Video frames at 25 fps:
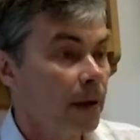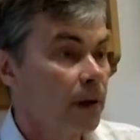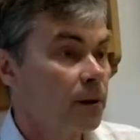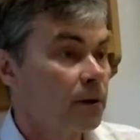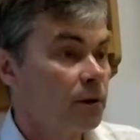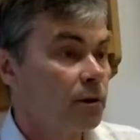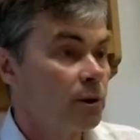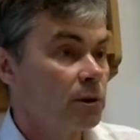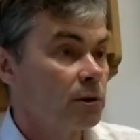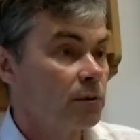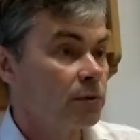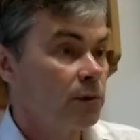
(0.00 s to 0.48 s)

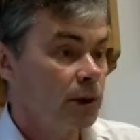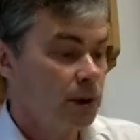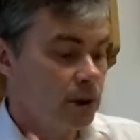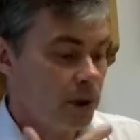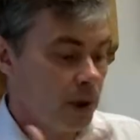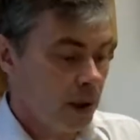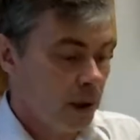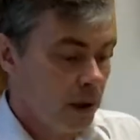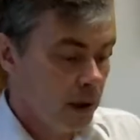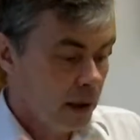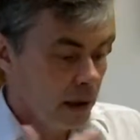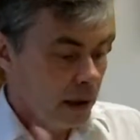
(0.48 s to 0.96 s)
То есть,
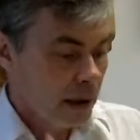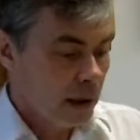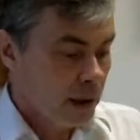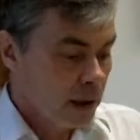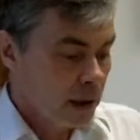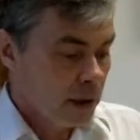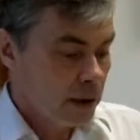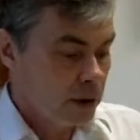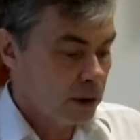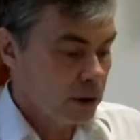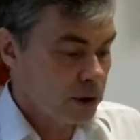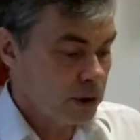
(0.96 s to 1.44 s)
видите,
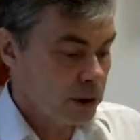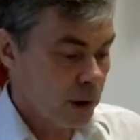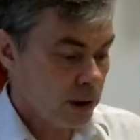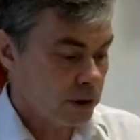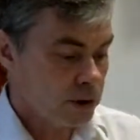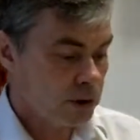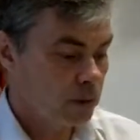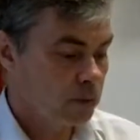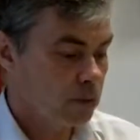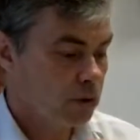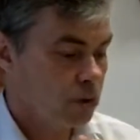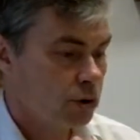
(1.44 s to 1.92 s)
то есть я к
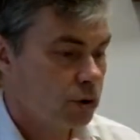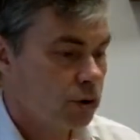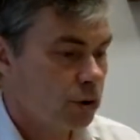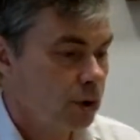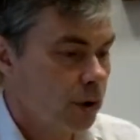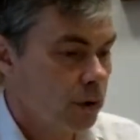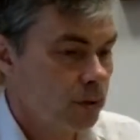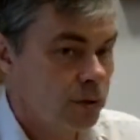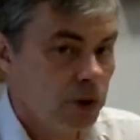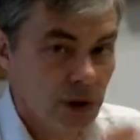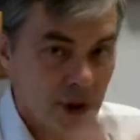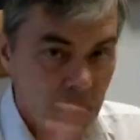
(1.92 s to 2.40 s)
чему,
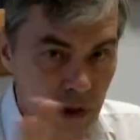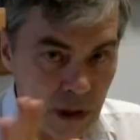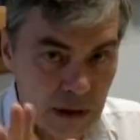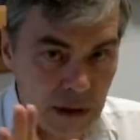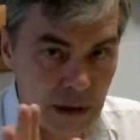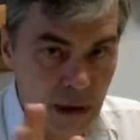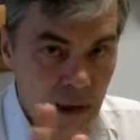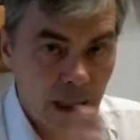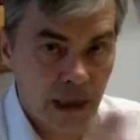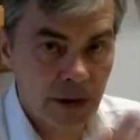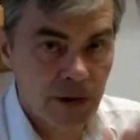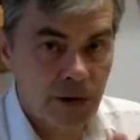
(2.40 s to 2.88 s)
что уже сейчас
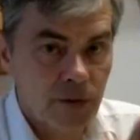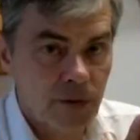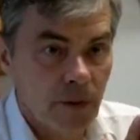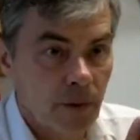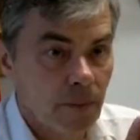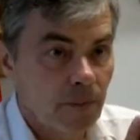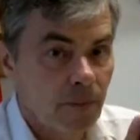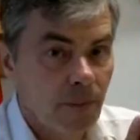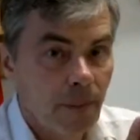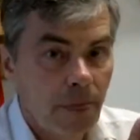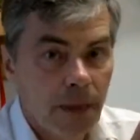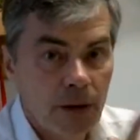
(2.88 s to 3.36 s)

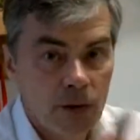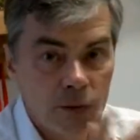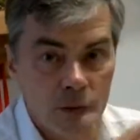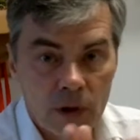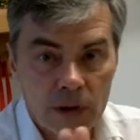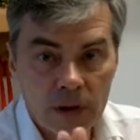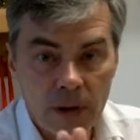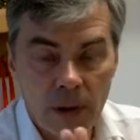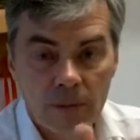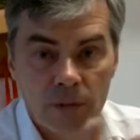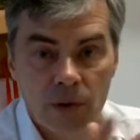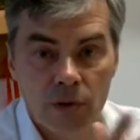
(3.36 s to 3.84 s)
заканчиваем.
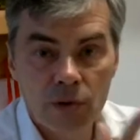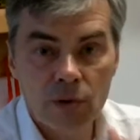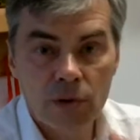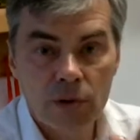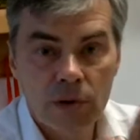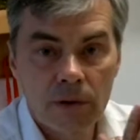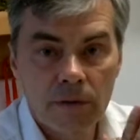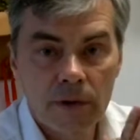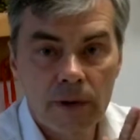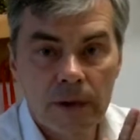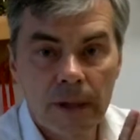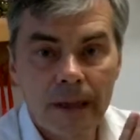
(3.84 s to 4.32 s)
Сколько там минут
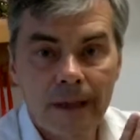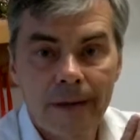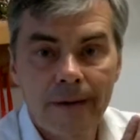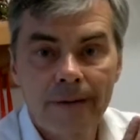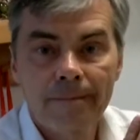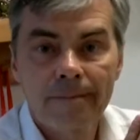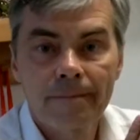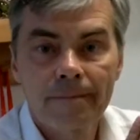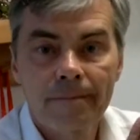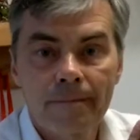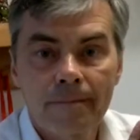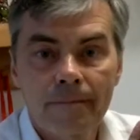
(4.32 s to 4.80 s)
не видно?
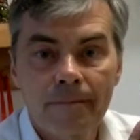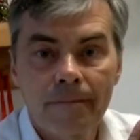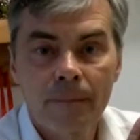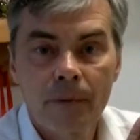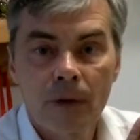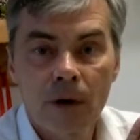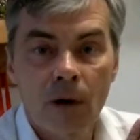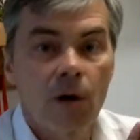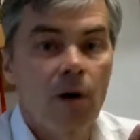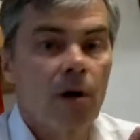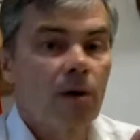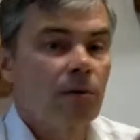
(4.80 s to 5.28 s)
Восемь.
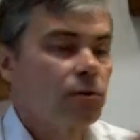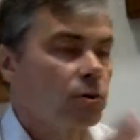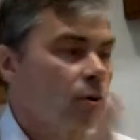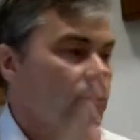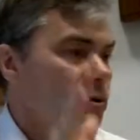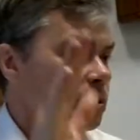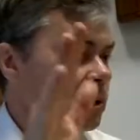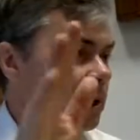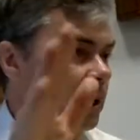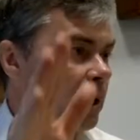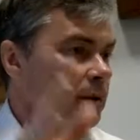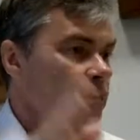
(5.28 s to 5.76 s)
О, все,
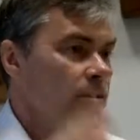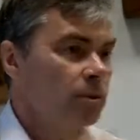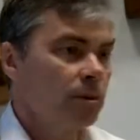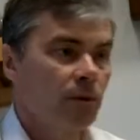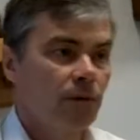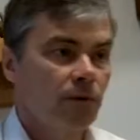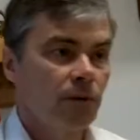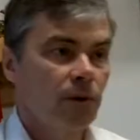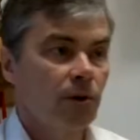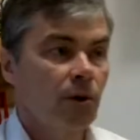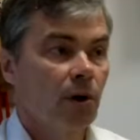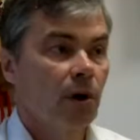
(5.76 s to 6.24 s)
уже
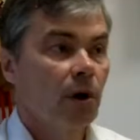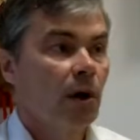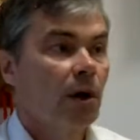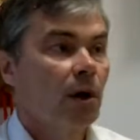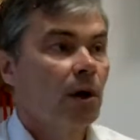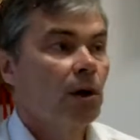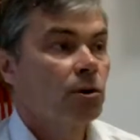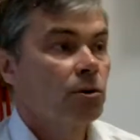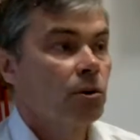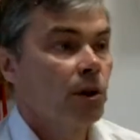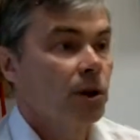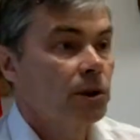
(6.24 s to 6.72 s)
заканчиваем видео.
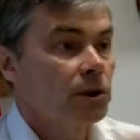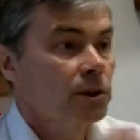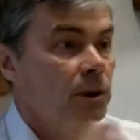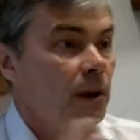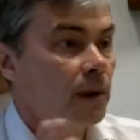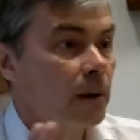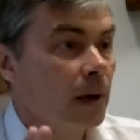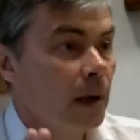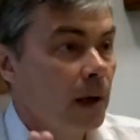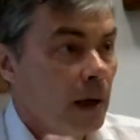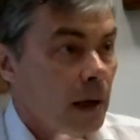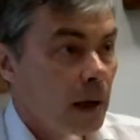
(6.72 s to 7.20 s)
То есть
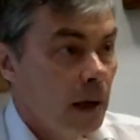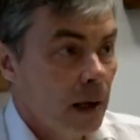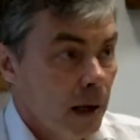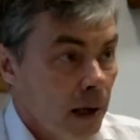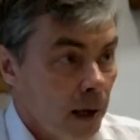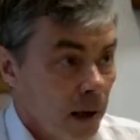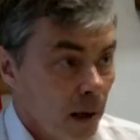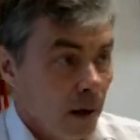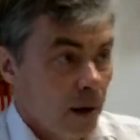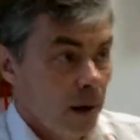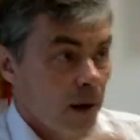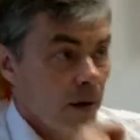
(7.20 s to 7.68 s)

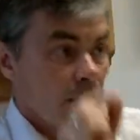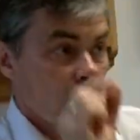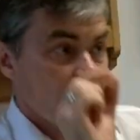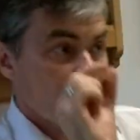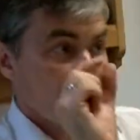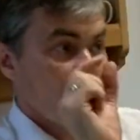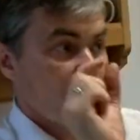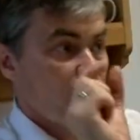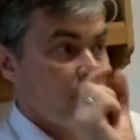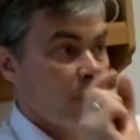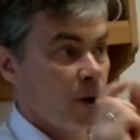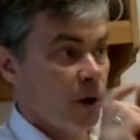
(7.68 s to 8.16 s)

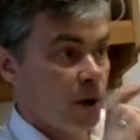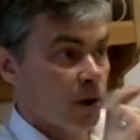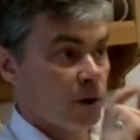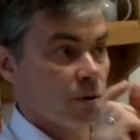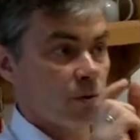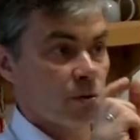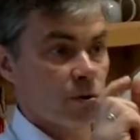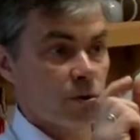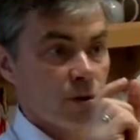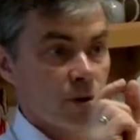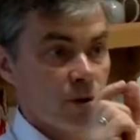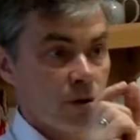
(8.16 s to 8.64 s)
вы берете
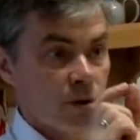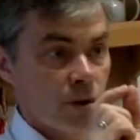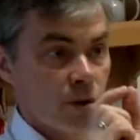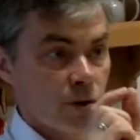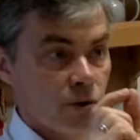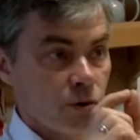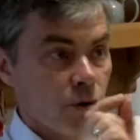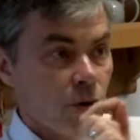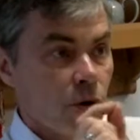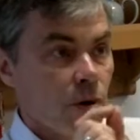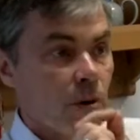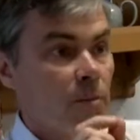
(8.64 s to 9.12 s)
эту
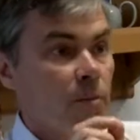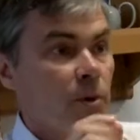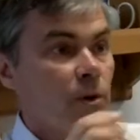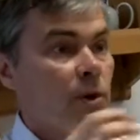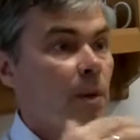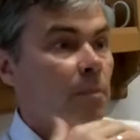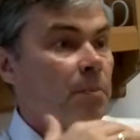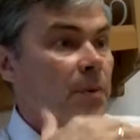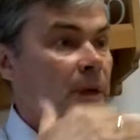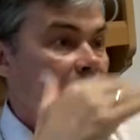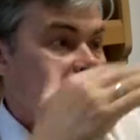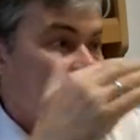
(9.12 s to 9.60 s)
частичку,
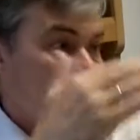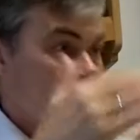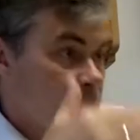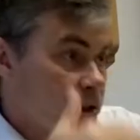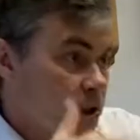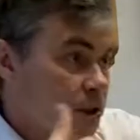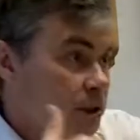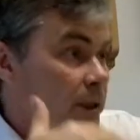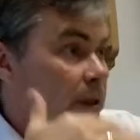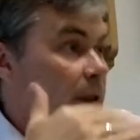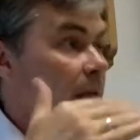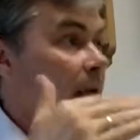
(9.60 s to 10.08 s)
будем про эти
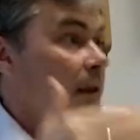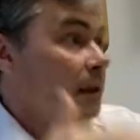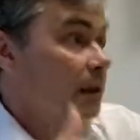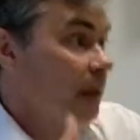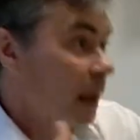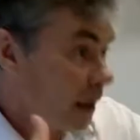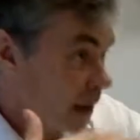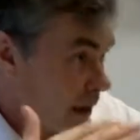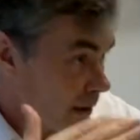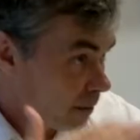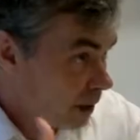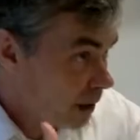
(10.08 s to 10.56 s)
частички
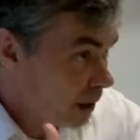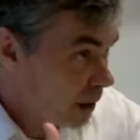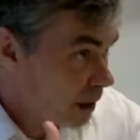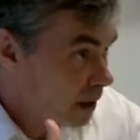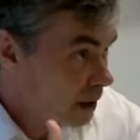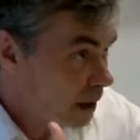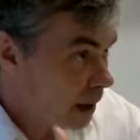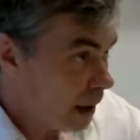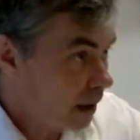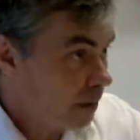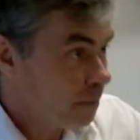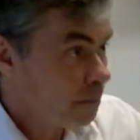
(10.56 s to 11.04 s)
иногда
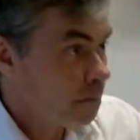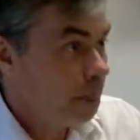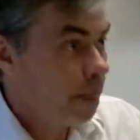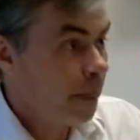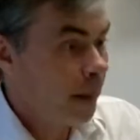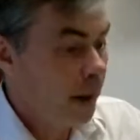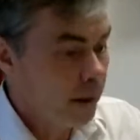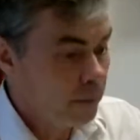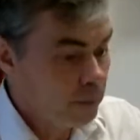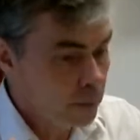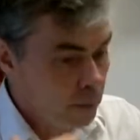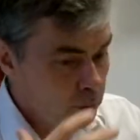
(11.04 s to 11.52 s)
говорить, да,
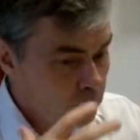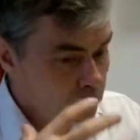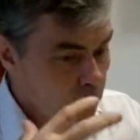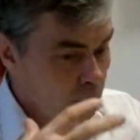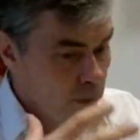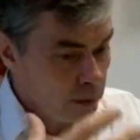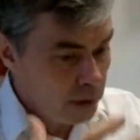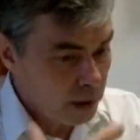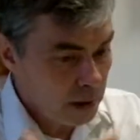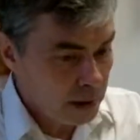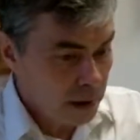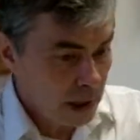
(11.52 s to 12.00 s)
и мы
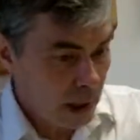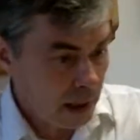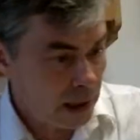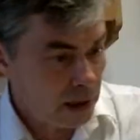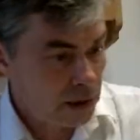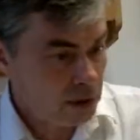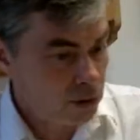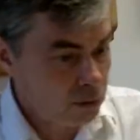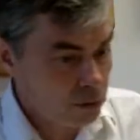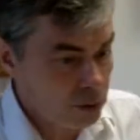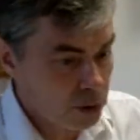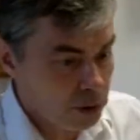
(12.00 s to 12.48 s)
будем их и так
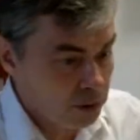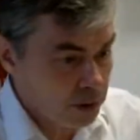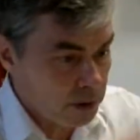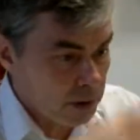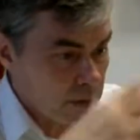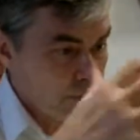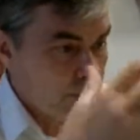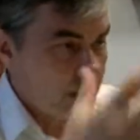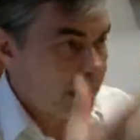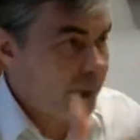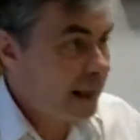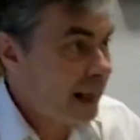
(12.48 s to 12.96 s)

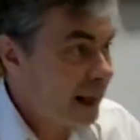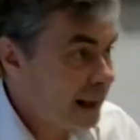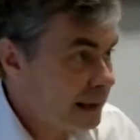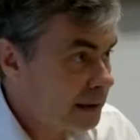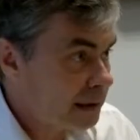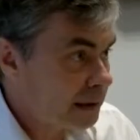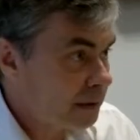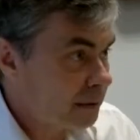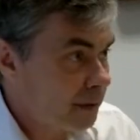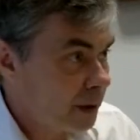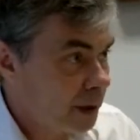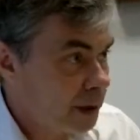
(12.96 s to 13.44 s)
озвучивать,
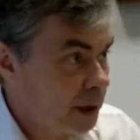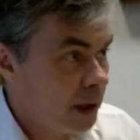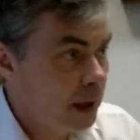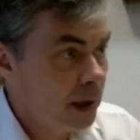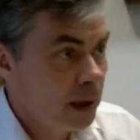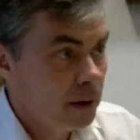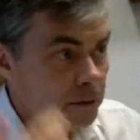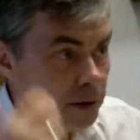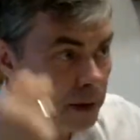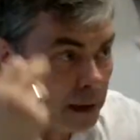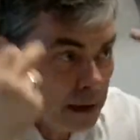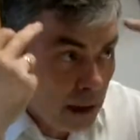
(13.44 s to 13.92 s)
показывать.
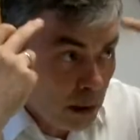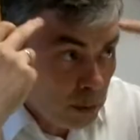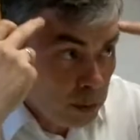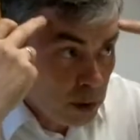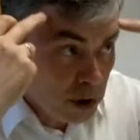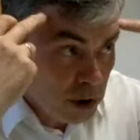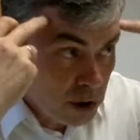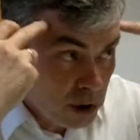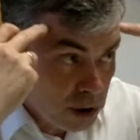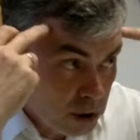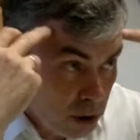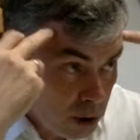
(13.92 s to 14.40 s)
Вы когда
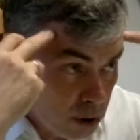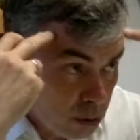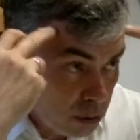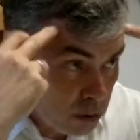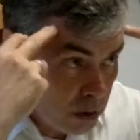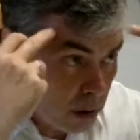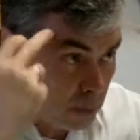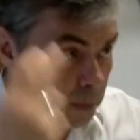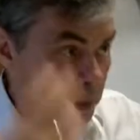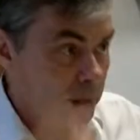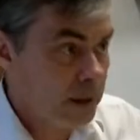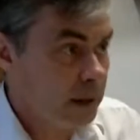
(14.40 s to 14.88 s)
будете
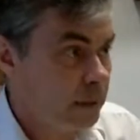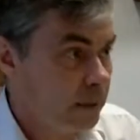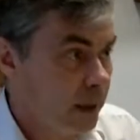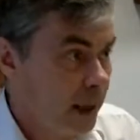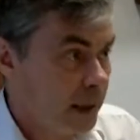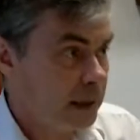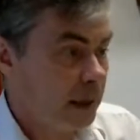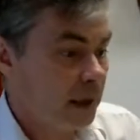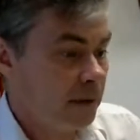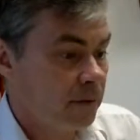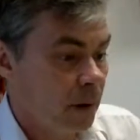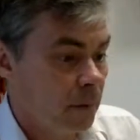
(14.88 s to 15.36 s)
частичку-то
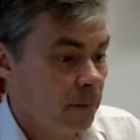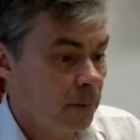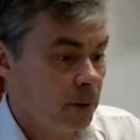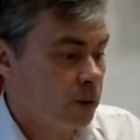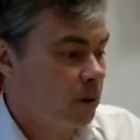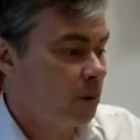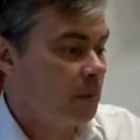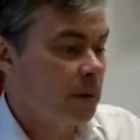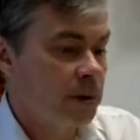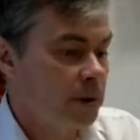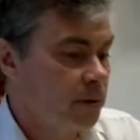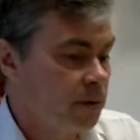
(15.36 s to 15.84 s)
понимать, как вам
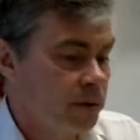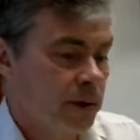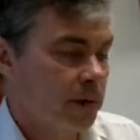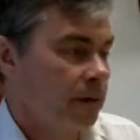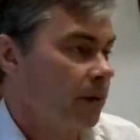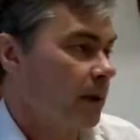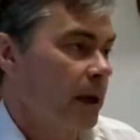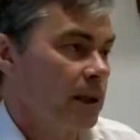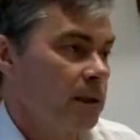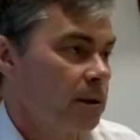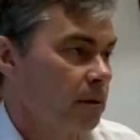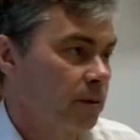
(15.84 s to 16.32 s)
потом эти все
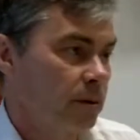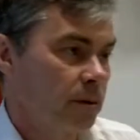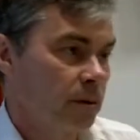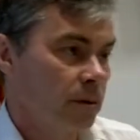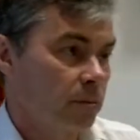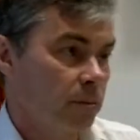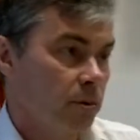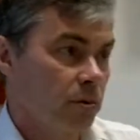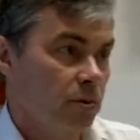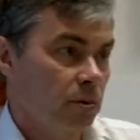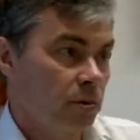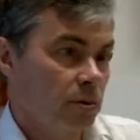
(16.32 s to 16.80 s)
фразы вот
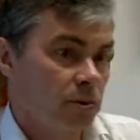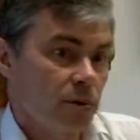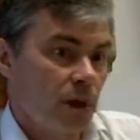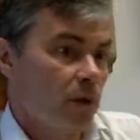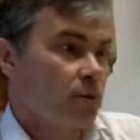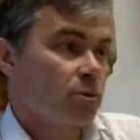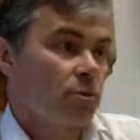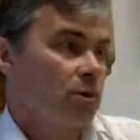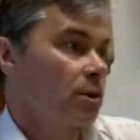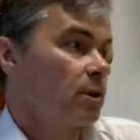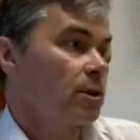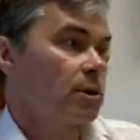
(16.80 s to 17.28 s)
будут
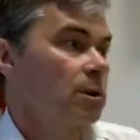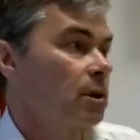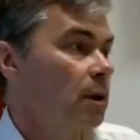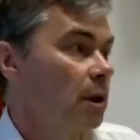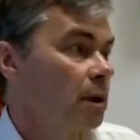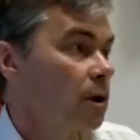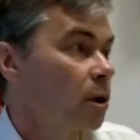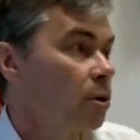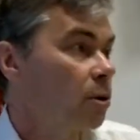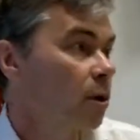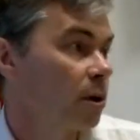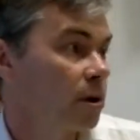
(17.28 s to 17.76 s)
сразу ясны.
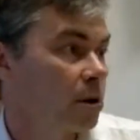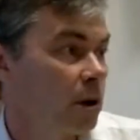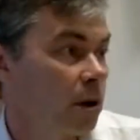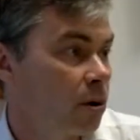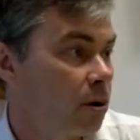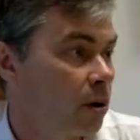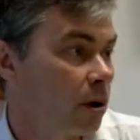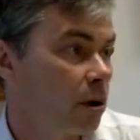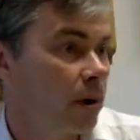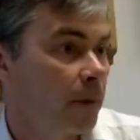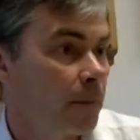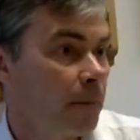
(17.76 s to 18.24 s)
Какой
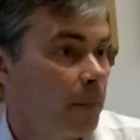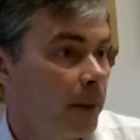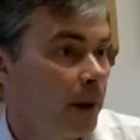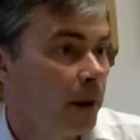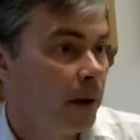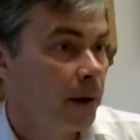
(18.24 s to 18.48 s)
глагол?